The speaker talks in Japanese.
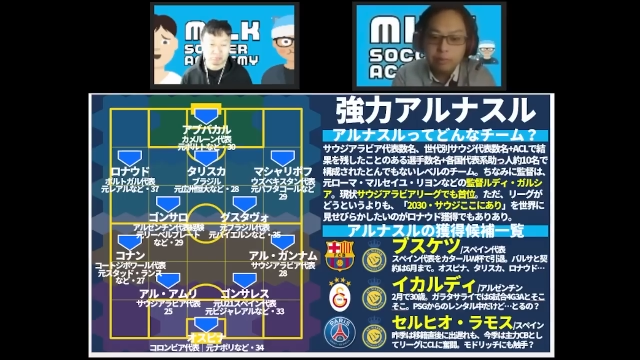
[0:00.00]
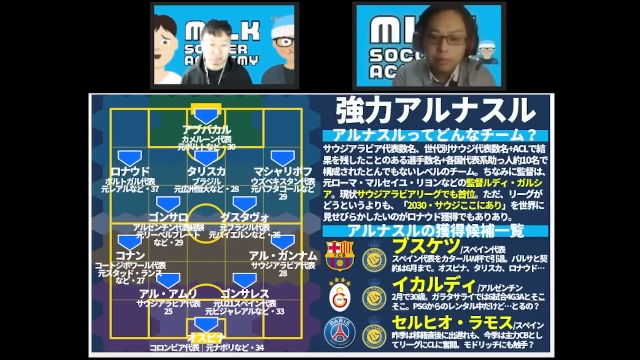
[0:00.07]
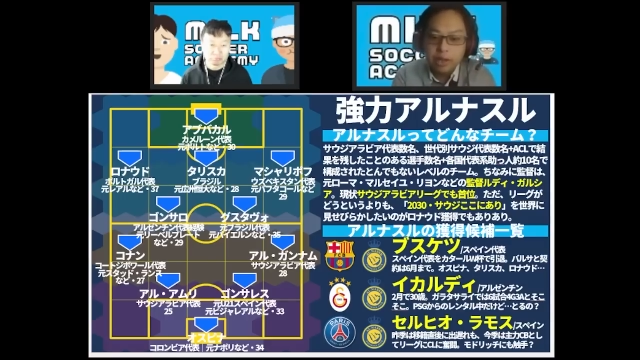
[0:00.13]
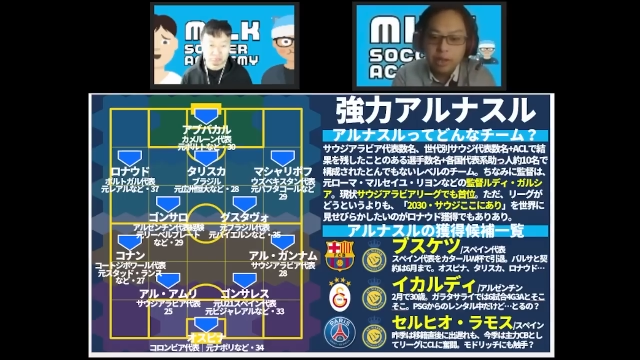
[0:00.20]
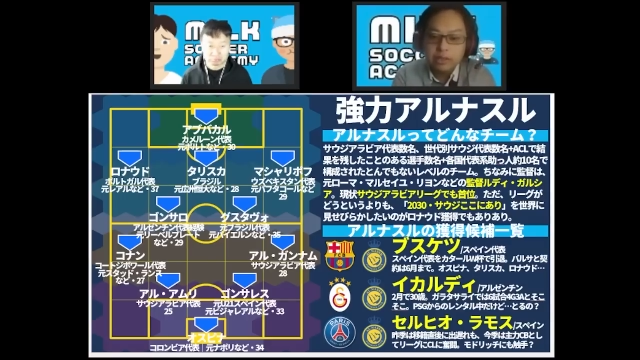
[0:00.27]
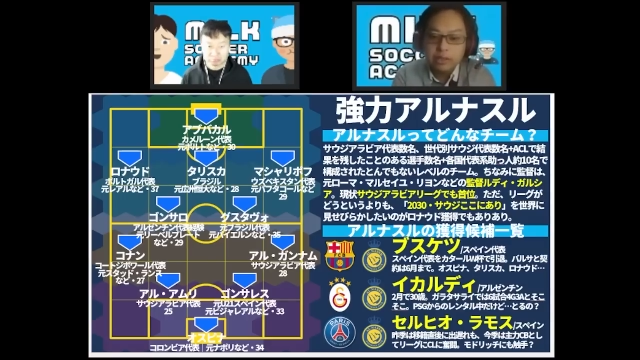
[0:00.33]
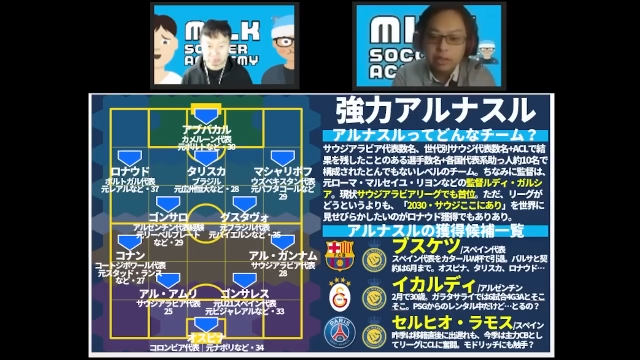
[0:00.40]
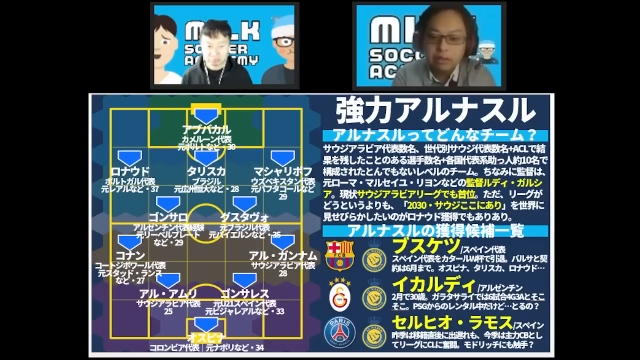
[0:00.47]
にも
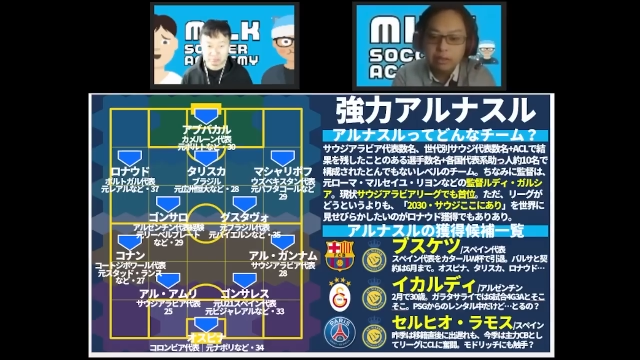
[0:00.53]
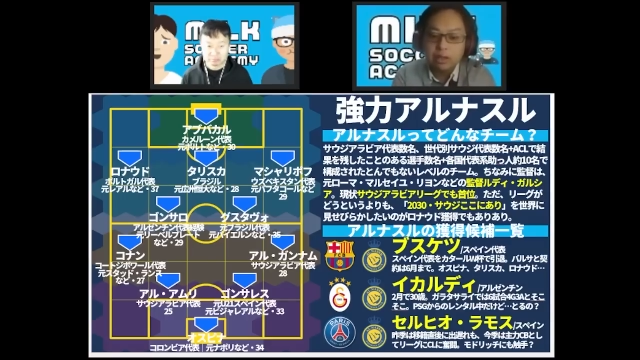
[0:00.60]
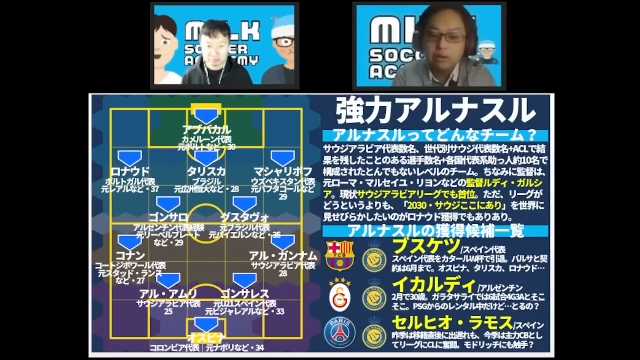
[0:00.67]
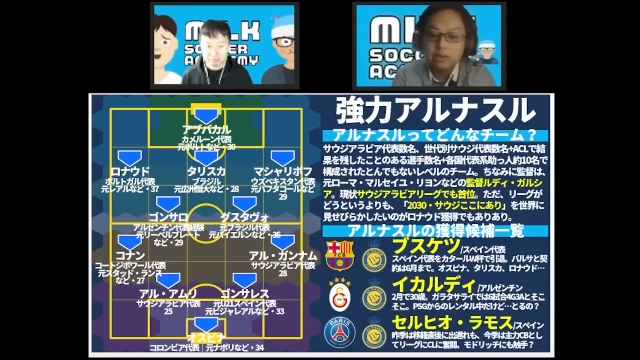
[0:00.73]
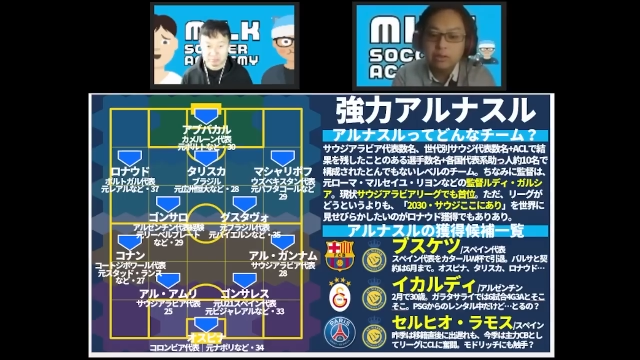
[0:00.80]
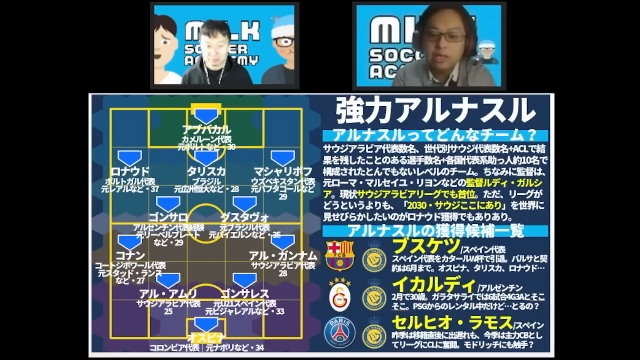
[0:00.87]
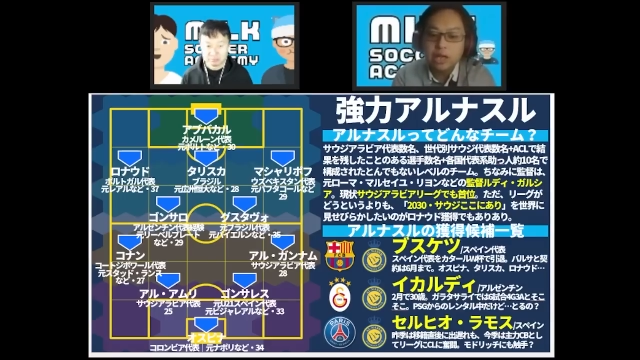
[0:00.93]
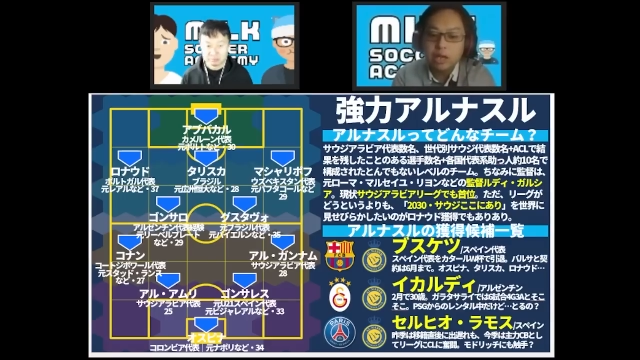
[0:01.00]
入ってた
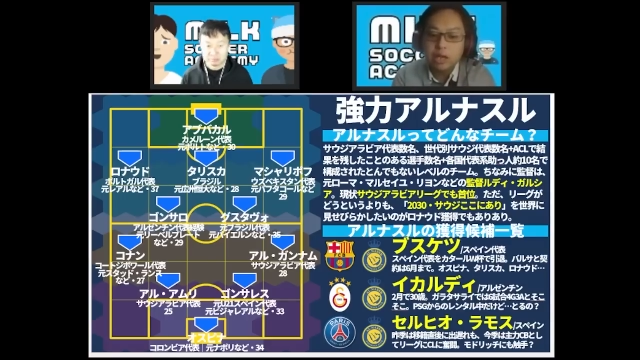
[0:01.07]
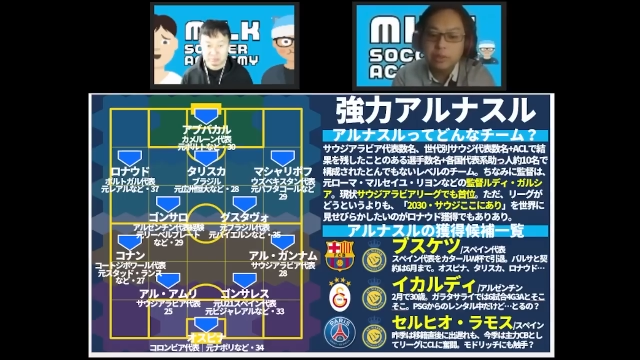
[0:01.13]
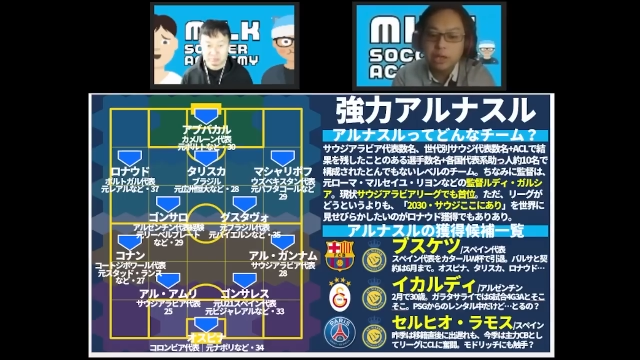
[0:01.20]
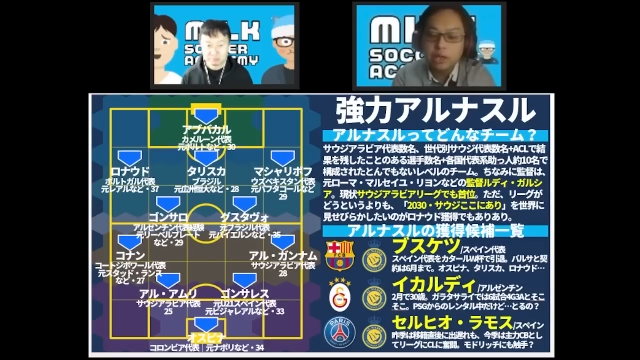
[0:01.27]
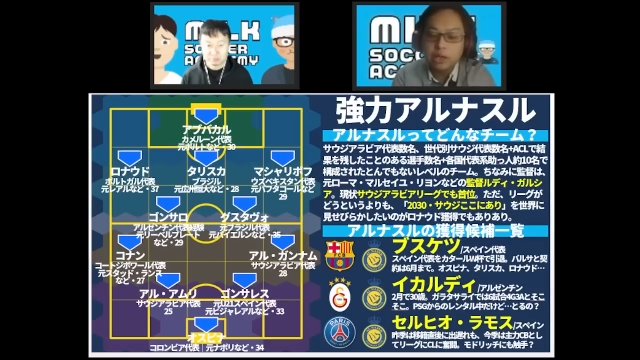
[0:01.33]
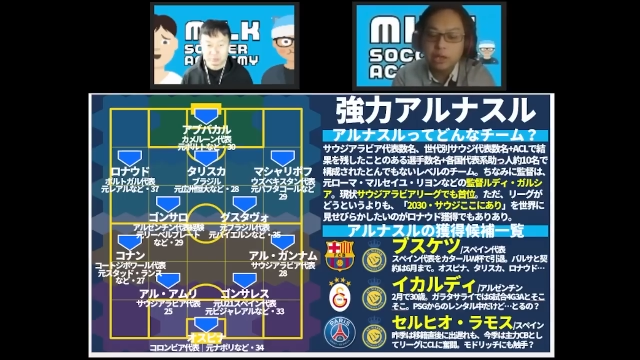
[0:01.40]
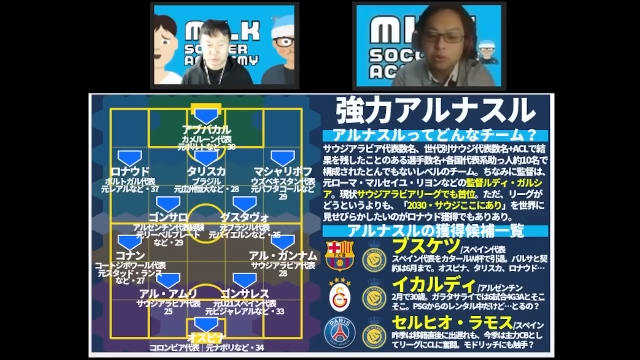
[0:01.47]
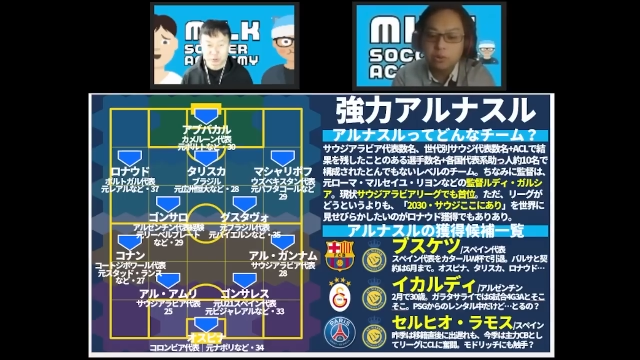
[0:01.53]

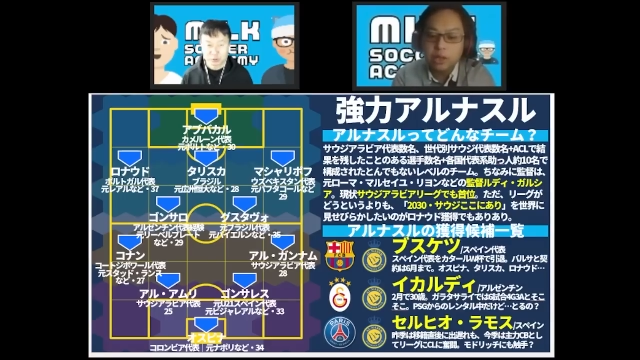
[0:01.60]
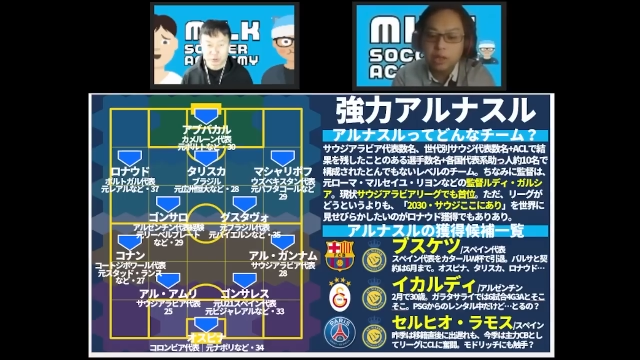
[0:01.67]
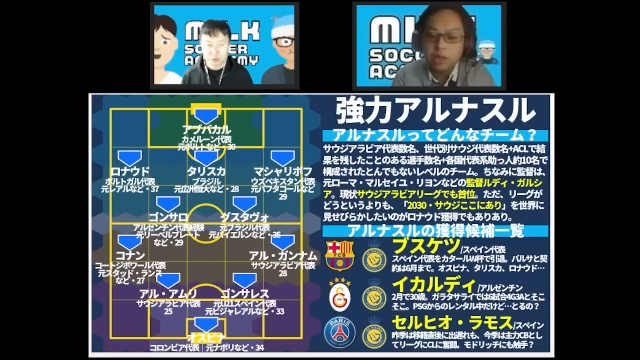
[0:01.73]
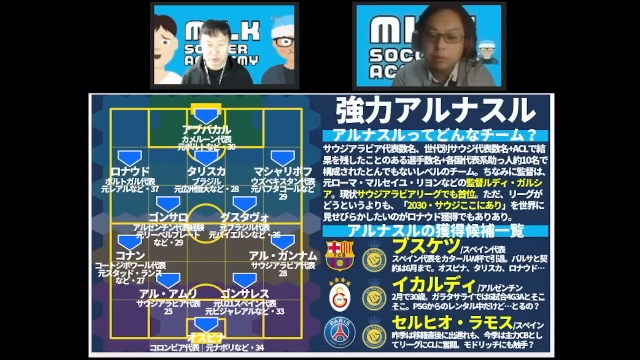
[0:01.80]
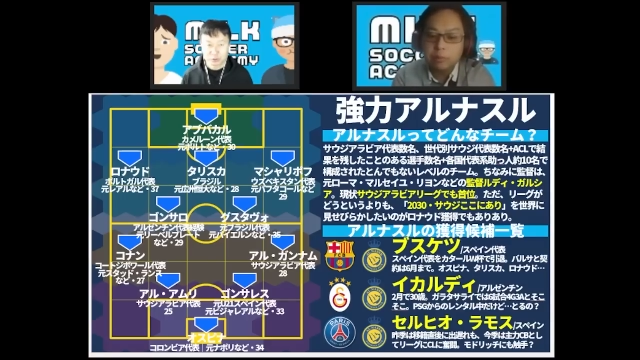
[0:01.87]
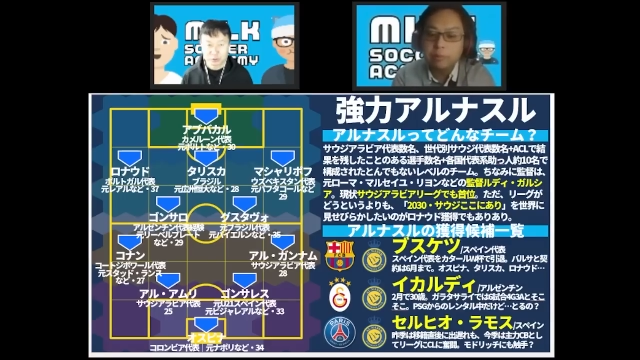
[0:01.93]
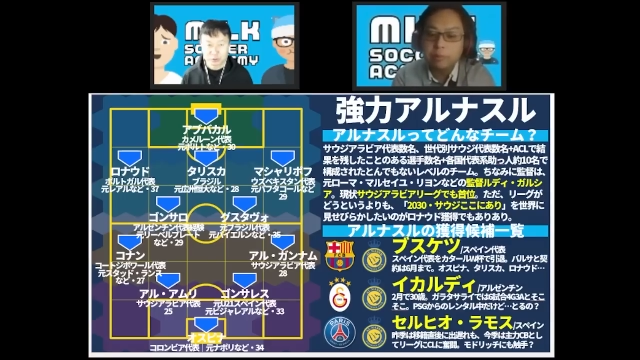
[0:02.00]
サウジアラビアの、えー、